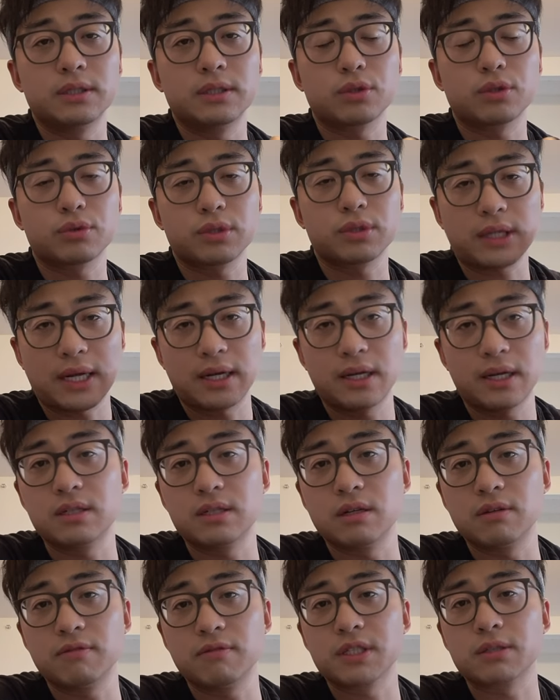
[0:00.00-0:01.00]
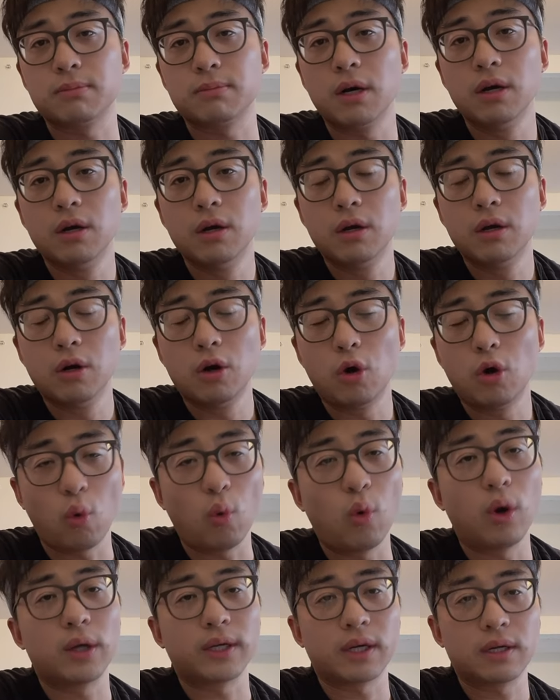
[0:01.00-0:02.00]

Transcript: 这就是大连人为什么火